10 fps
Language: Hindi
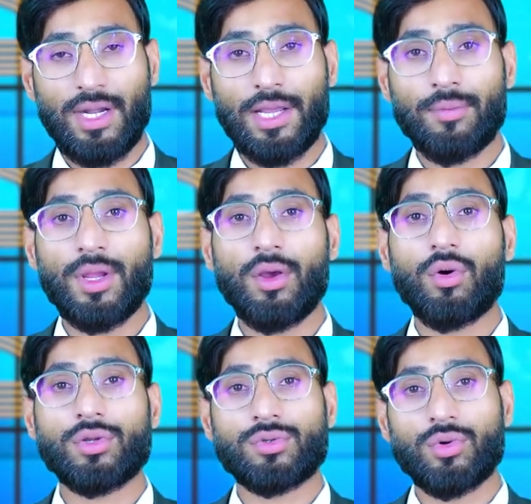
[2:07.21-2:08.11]
लैख में
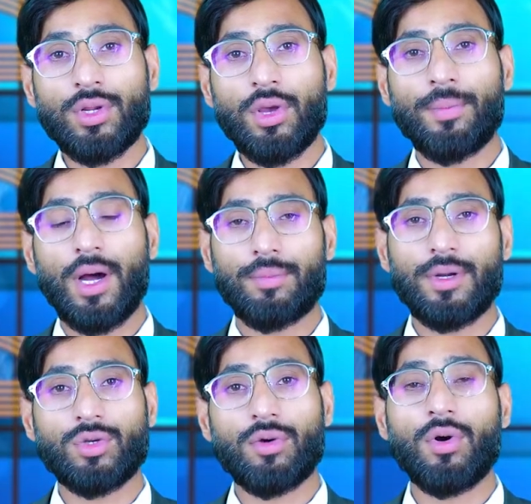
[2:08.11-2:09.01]
और स्टूडियो
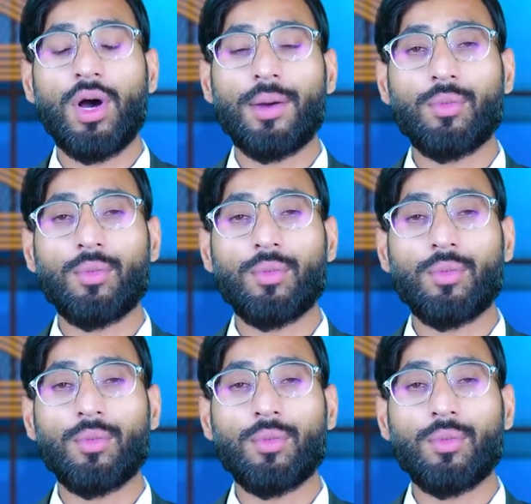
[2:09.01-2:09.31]
अपार्टमेंट जो है वो